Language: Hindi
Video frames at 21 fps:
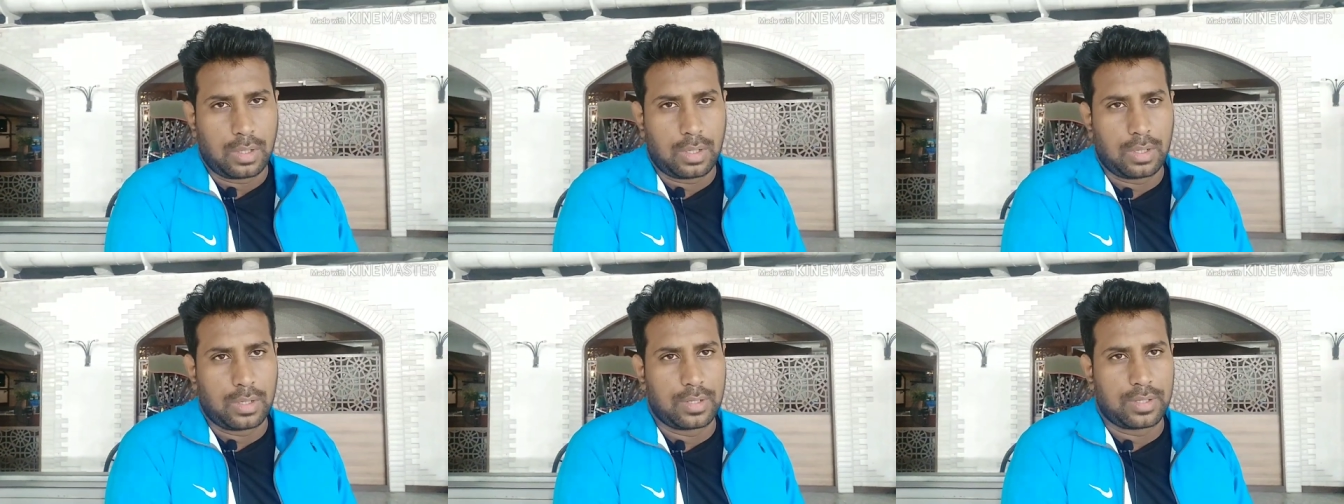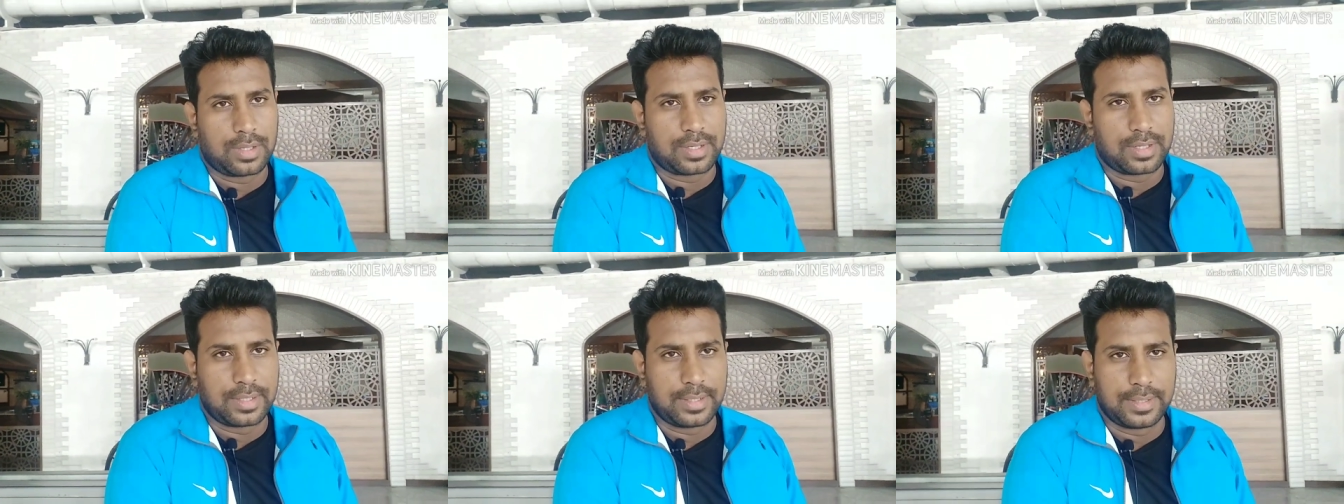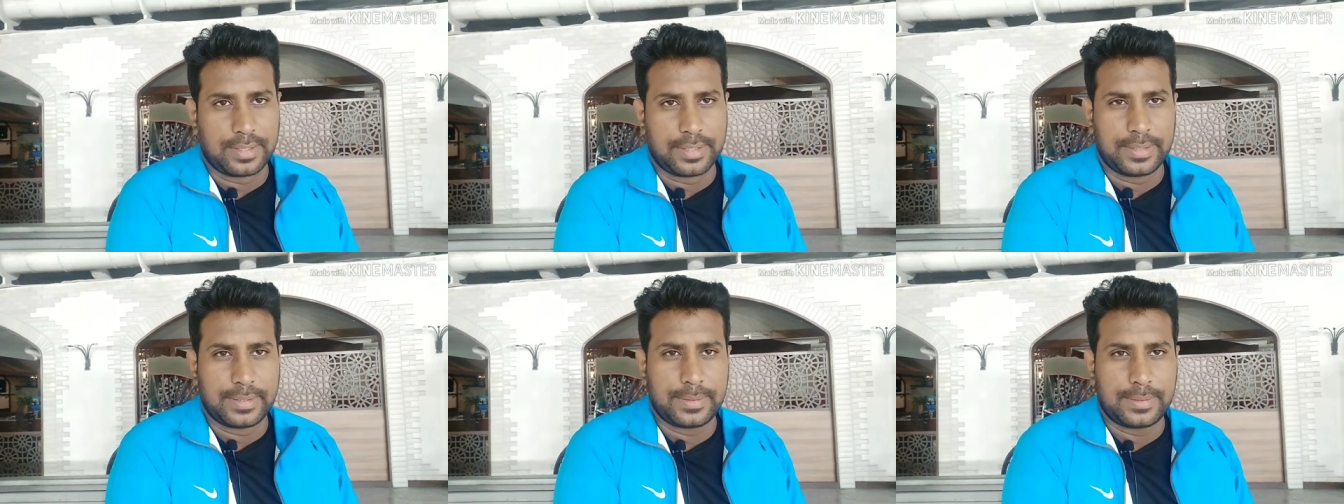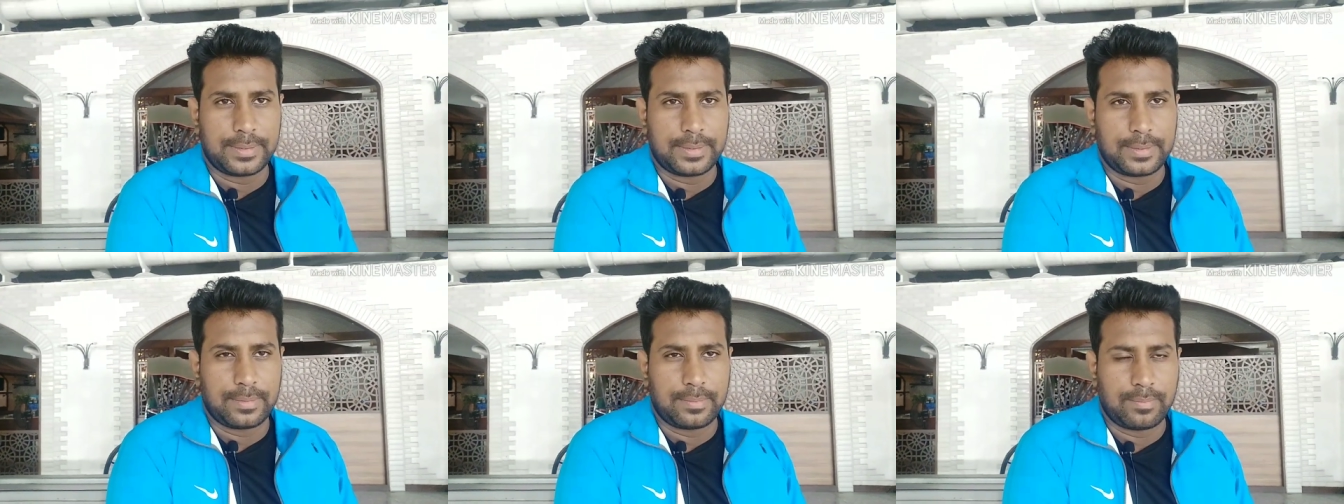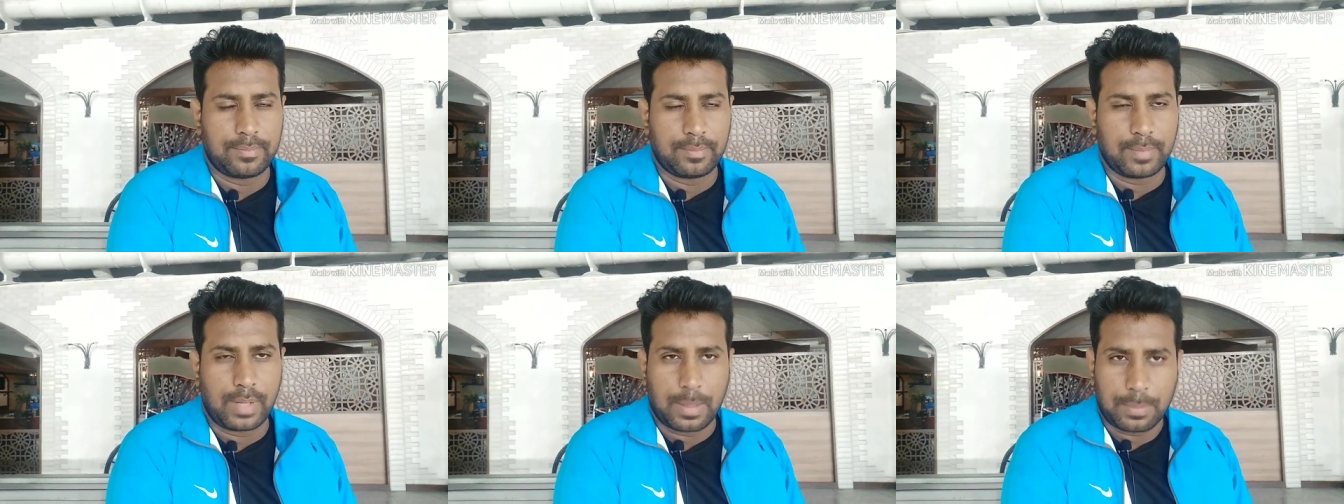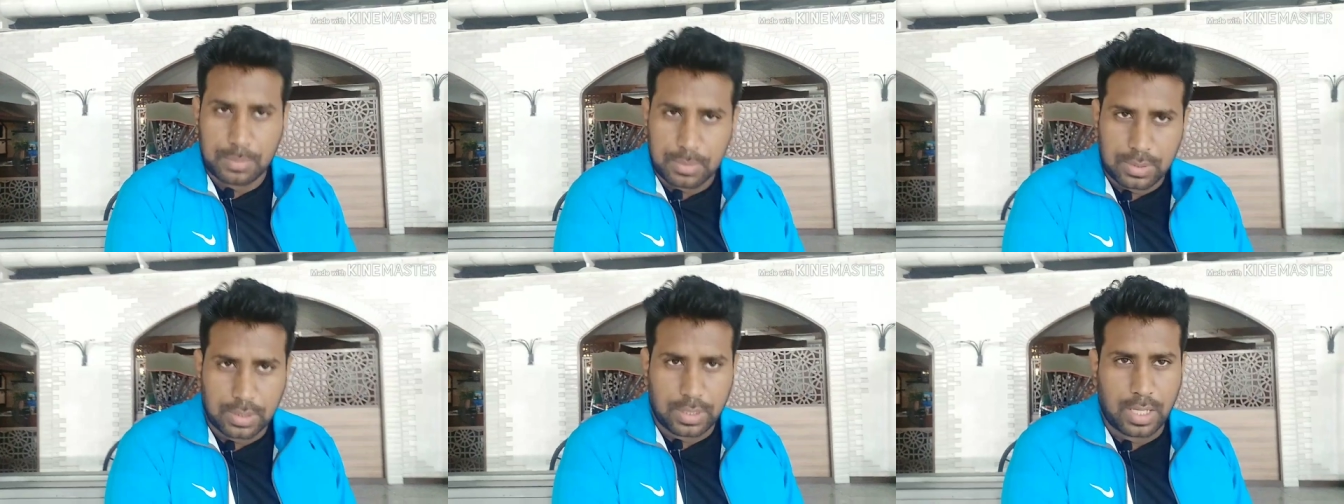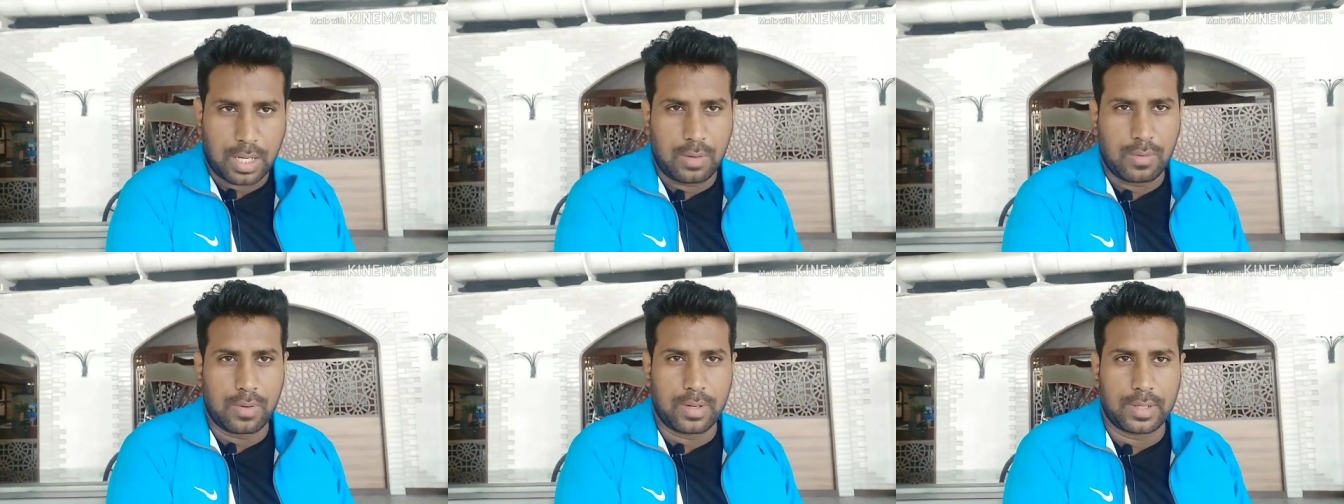और मैं आपको
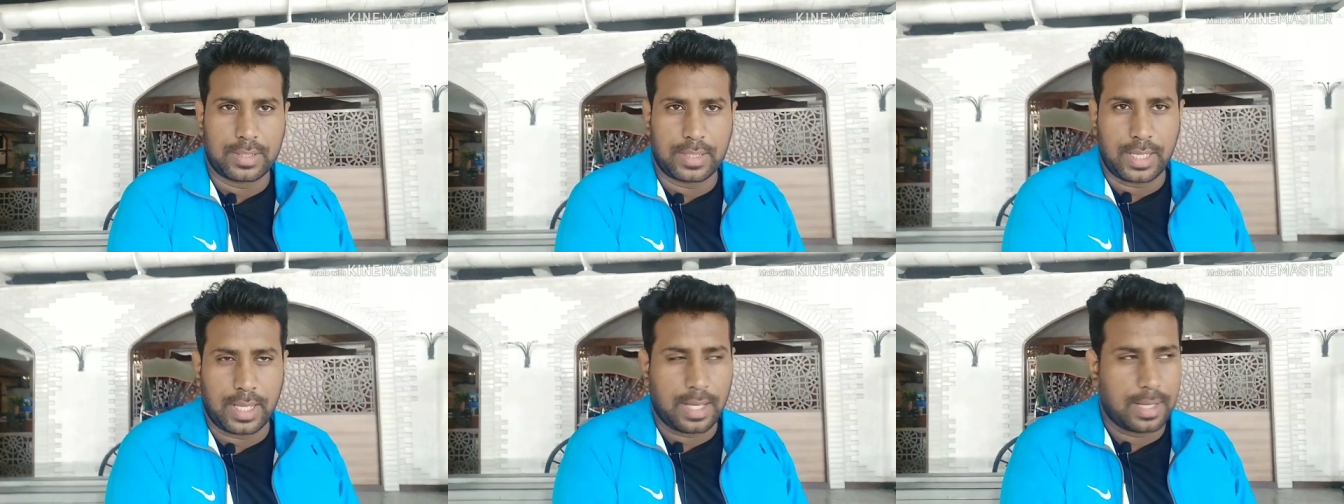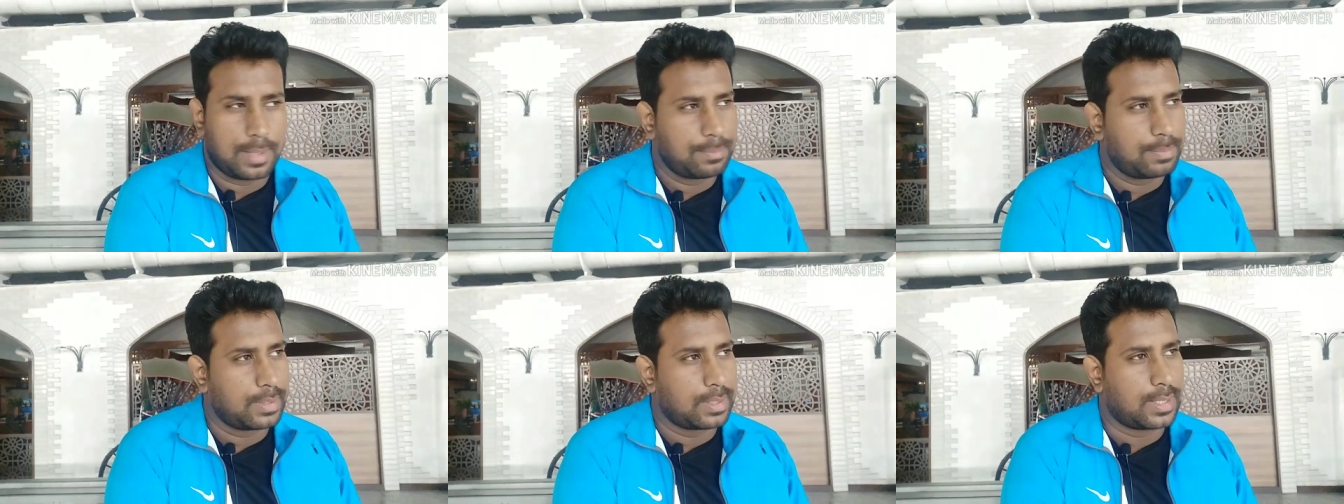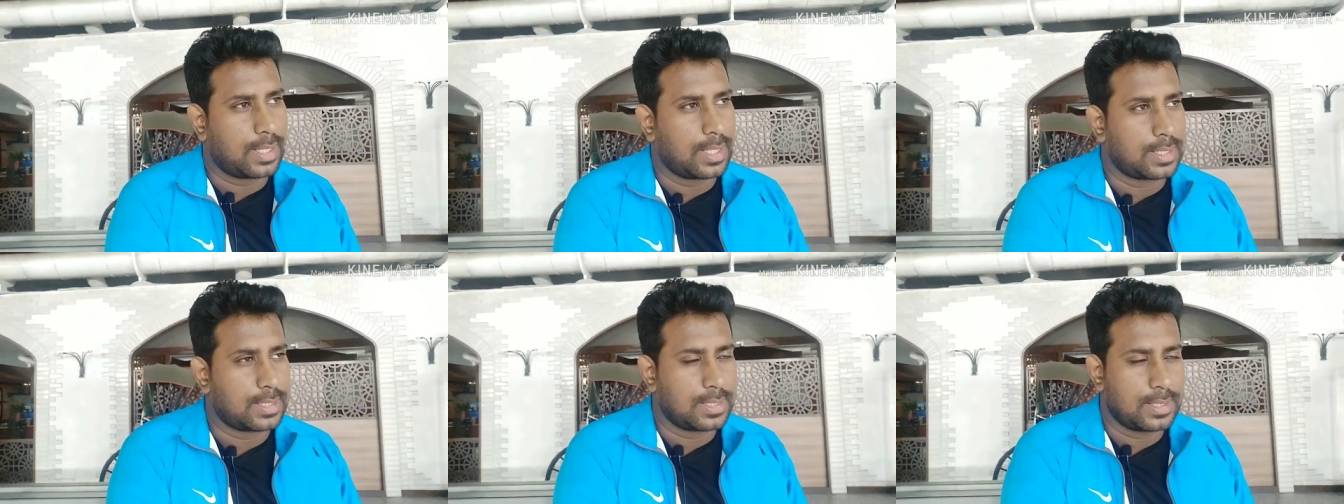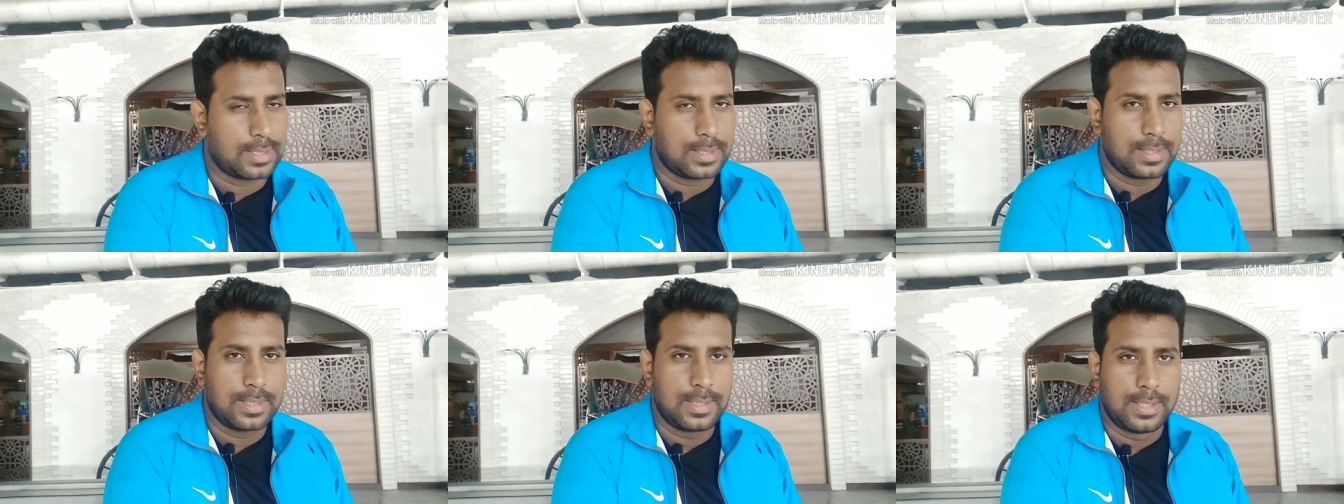दिखाऊंगा कि यहाँ पर कैसे